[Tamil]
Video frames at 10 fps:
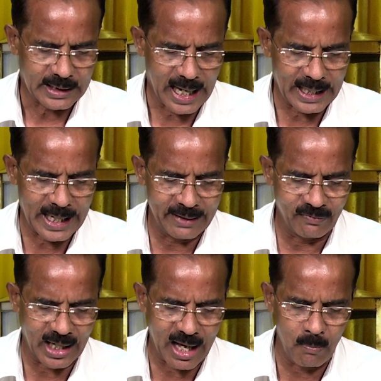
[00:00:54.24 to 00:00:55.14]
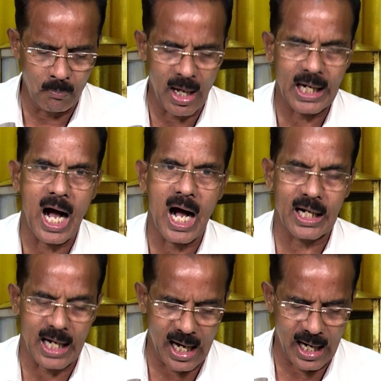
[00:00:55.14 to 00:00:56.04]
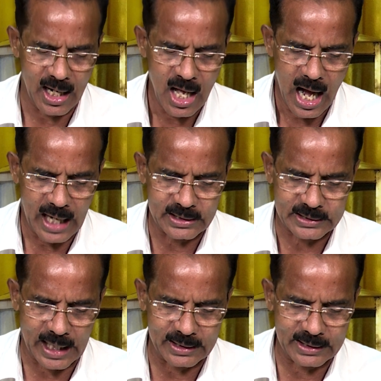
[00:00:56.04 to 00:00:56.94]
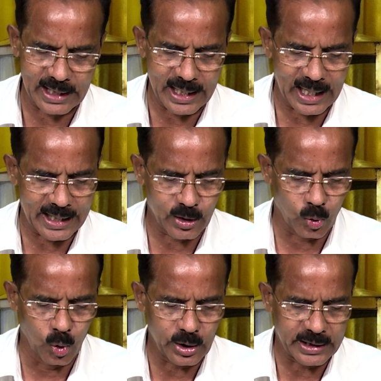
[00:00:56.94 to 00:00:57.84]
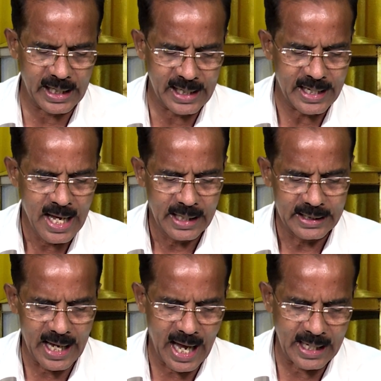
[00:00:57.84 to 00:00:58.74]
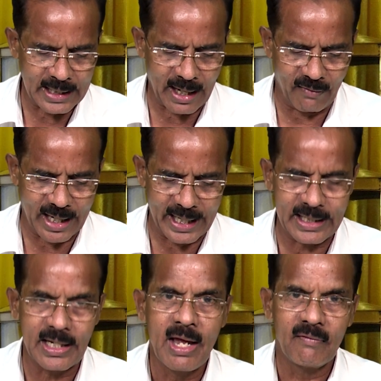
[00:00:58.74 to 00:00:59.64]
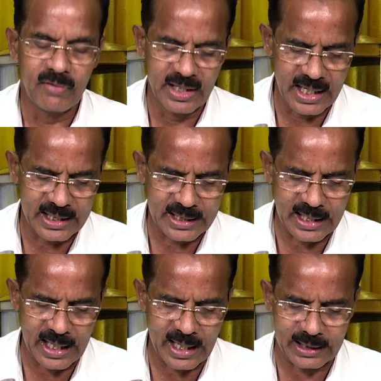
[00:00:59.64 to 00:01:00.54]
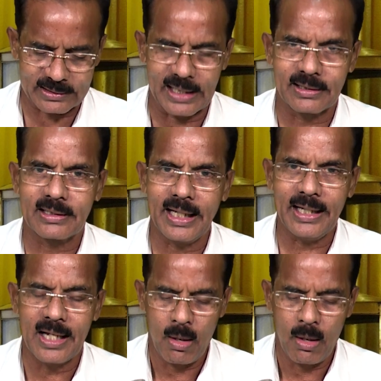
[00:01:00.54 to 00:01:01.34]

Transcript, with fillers: தனை விளம்பல் ஆகா அச்சக்திகளை கூட்டி ஏன்ற வகை விடுக்கின்ற சக்தி